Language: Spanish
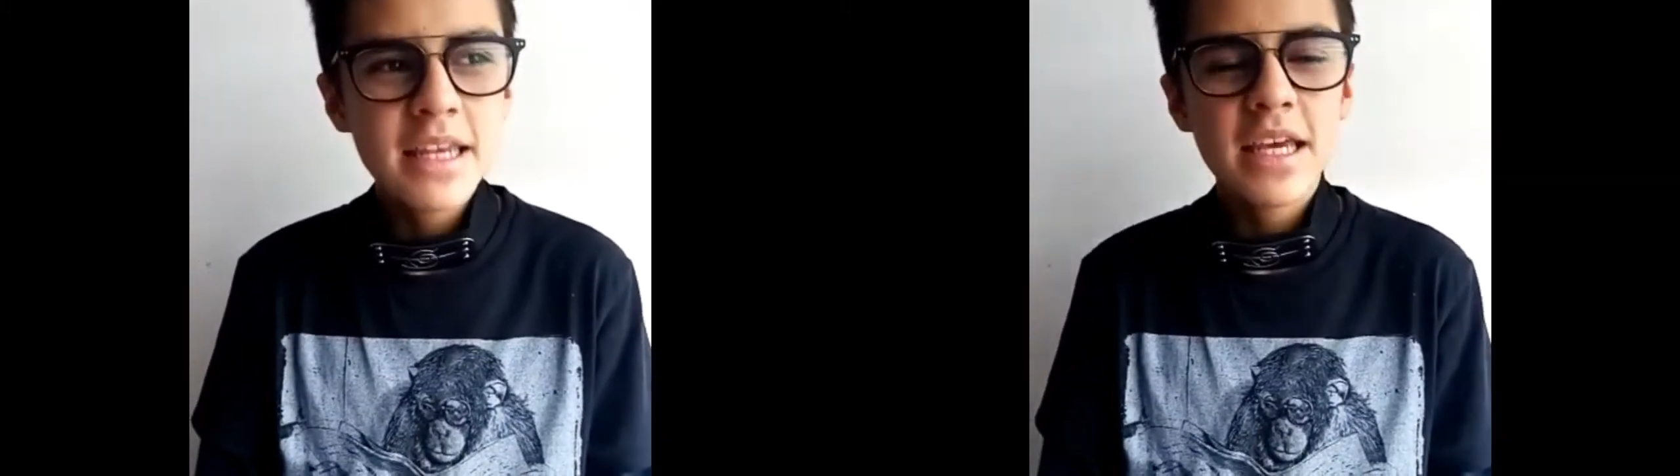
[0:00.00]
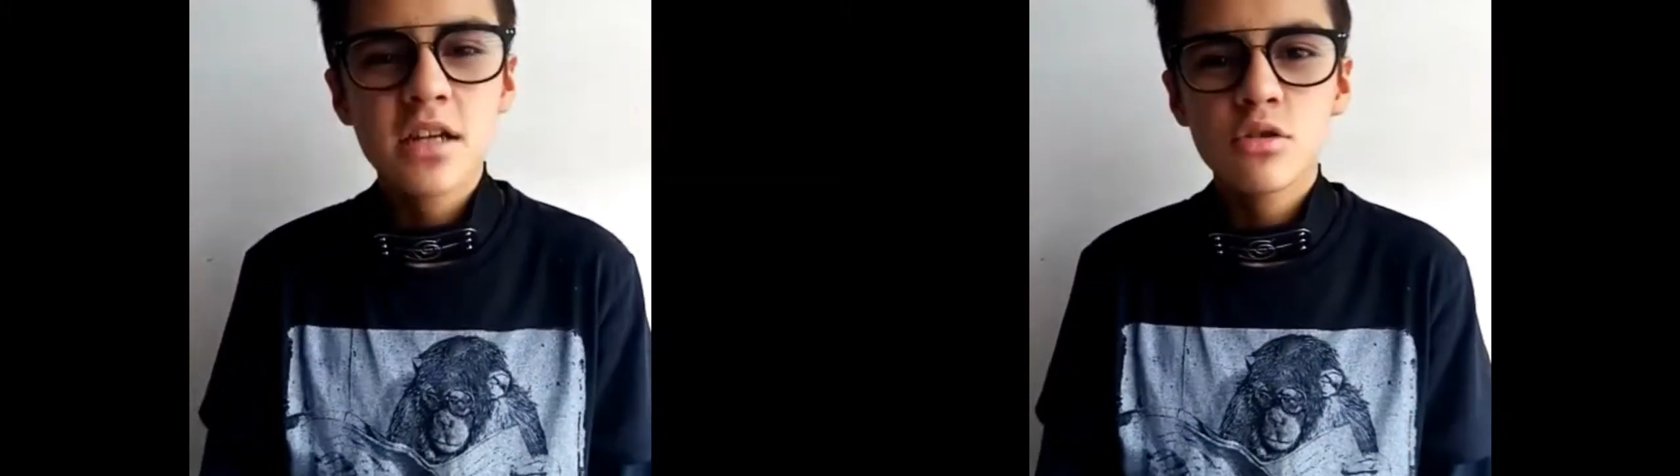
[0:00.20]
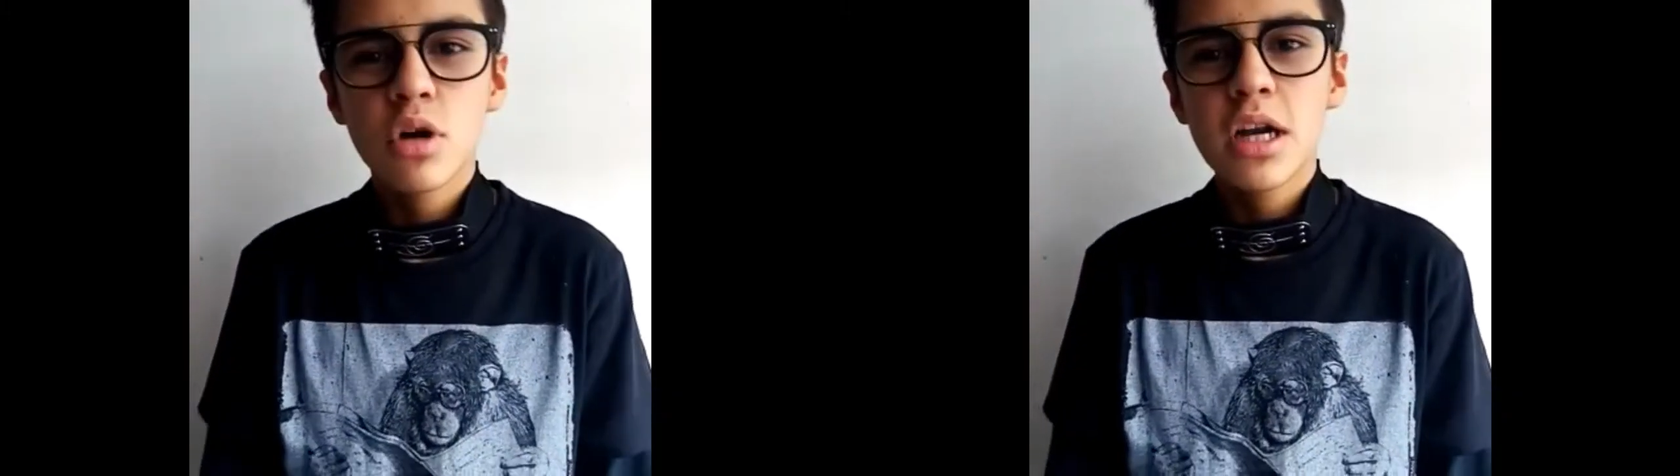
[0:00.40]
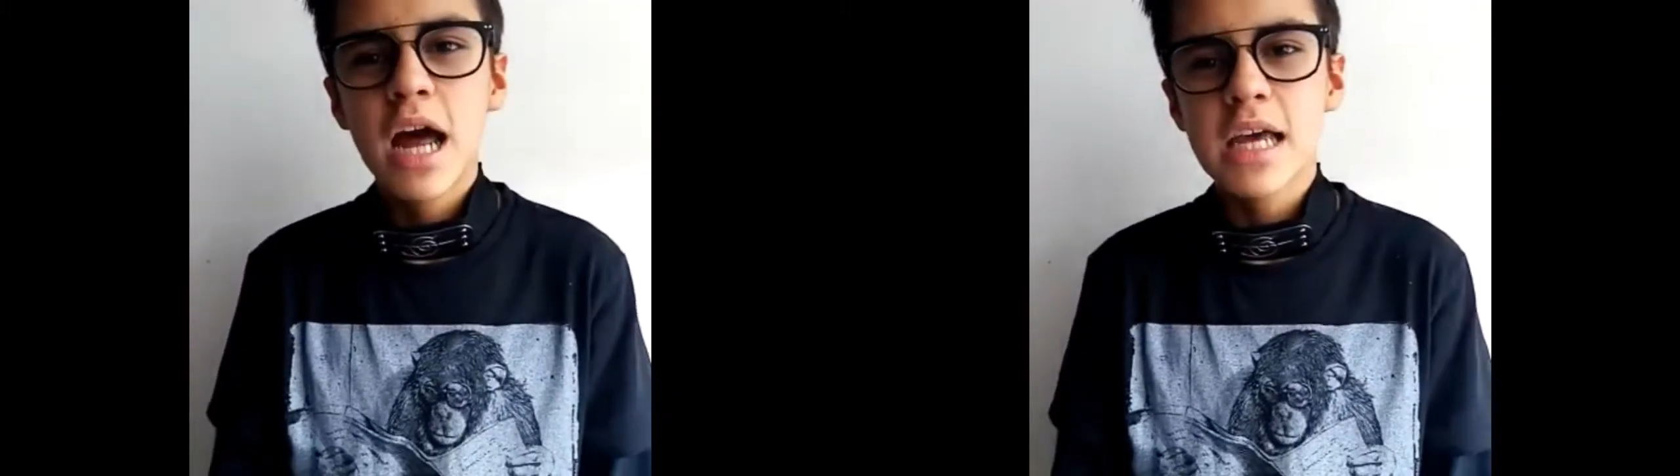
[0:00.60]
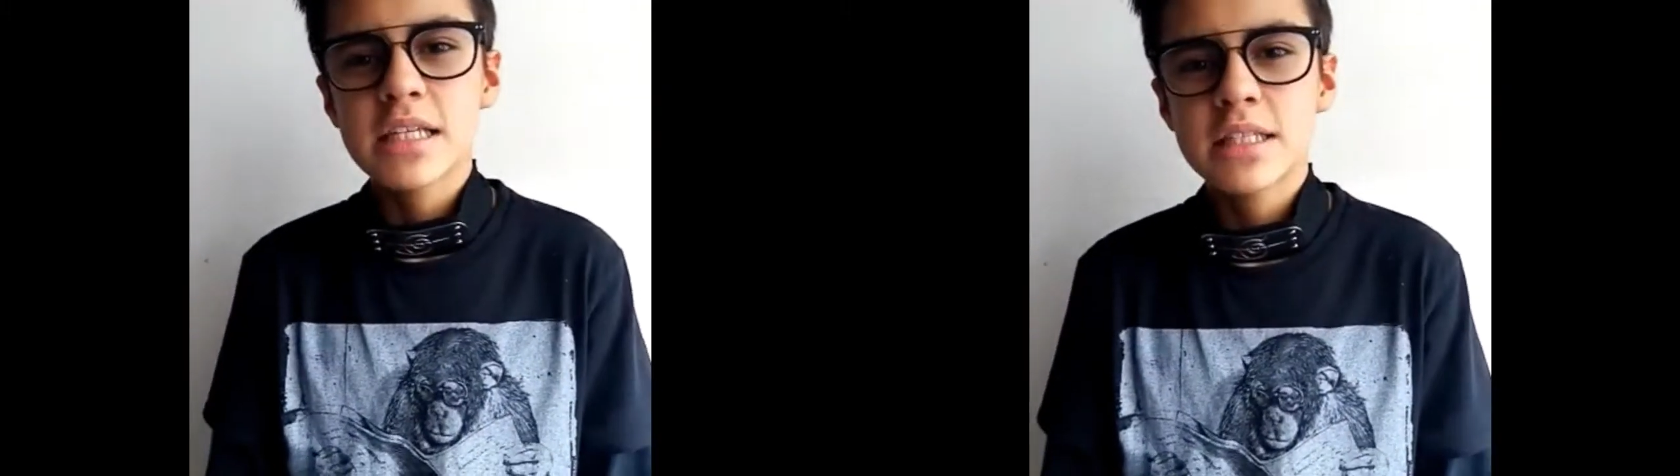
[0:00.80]
y ayudan
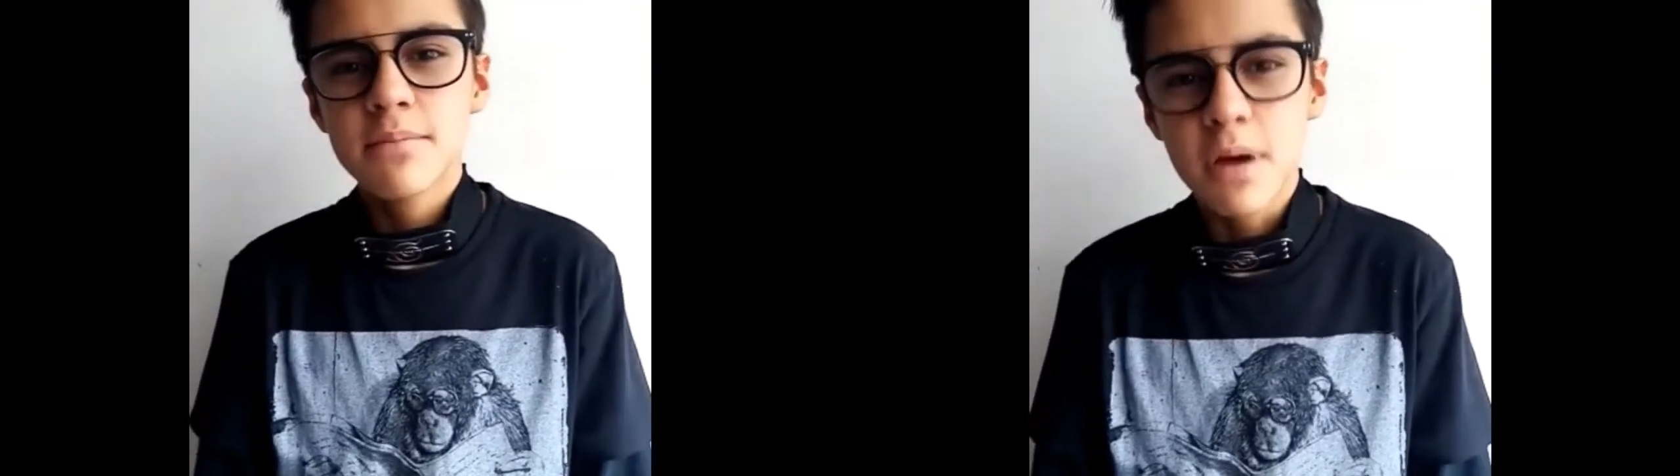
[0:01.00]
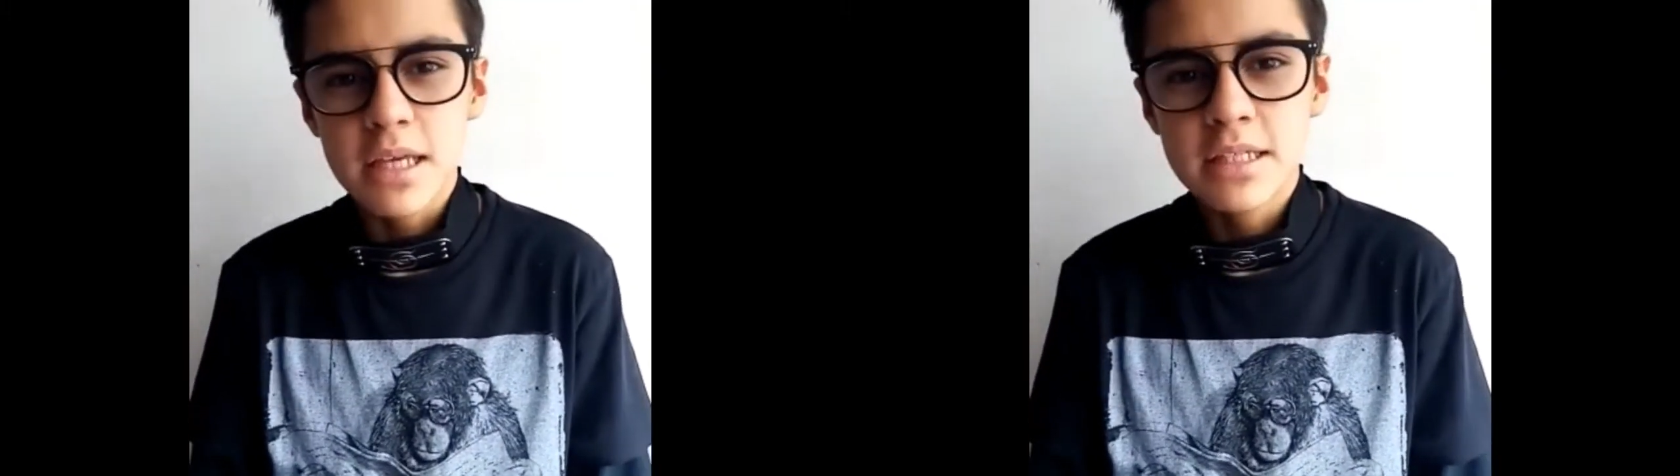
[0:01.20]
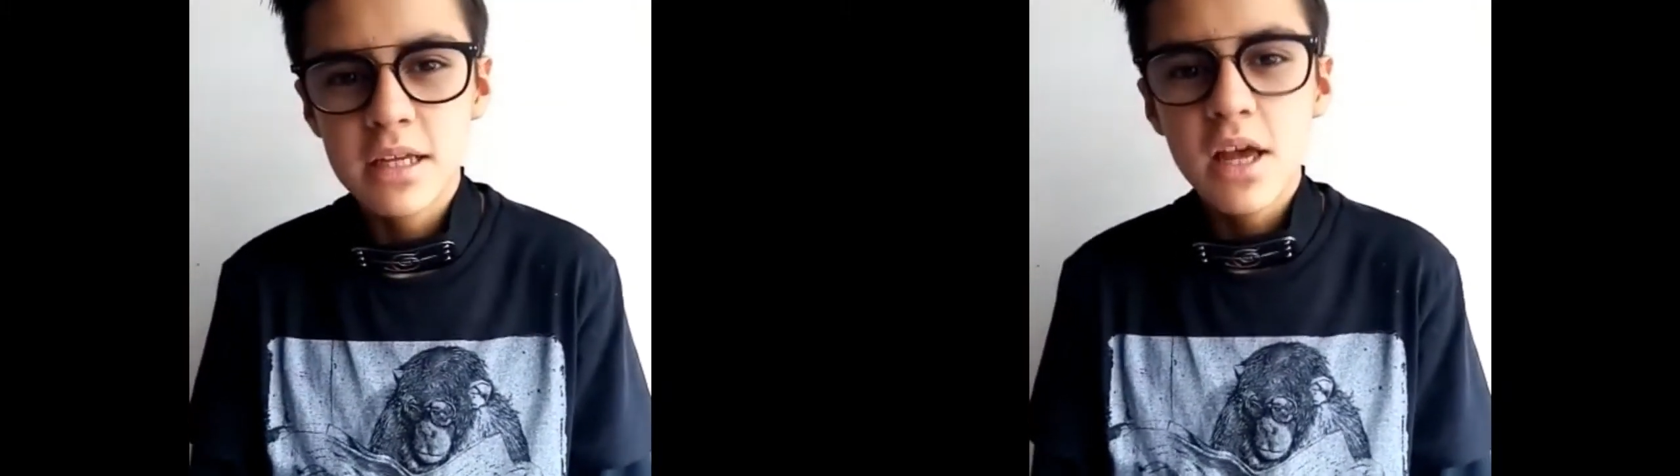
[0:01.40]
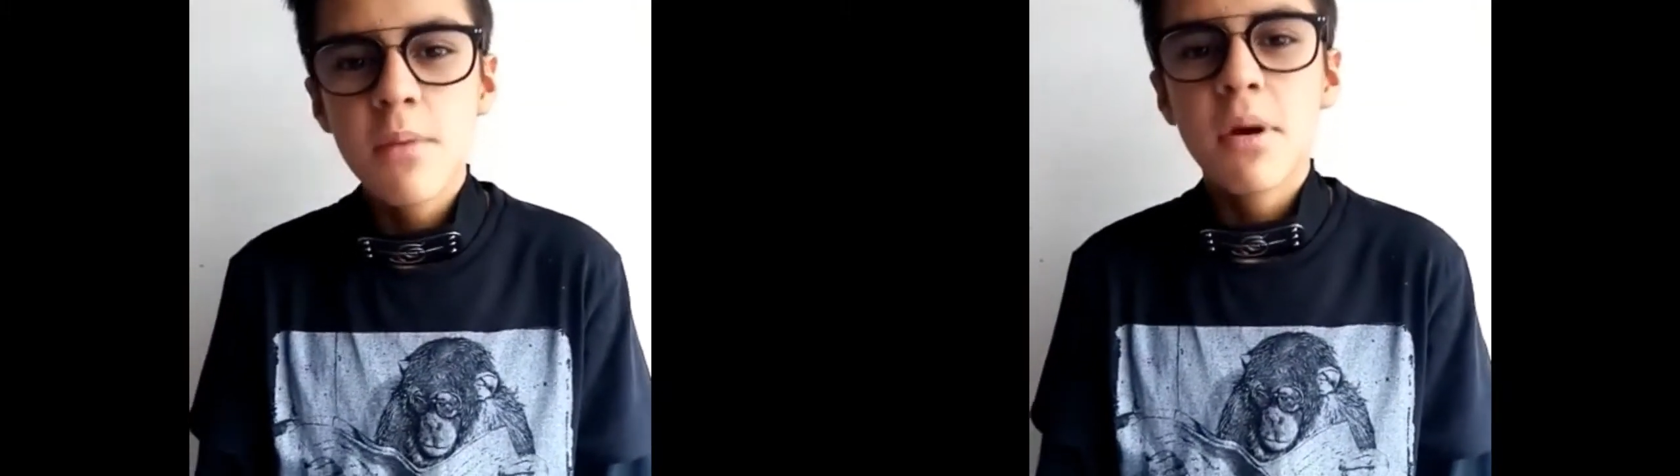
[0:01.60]
a este país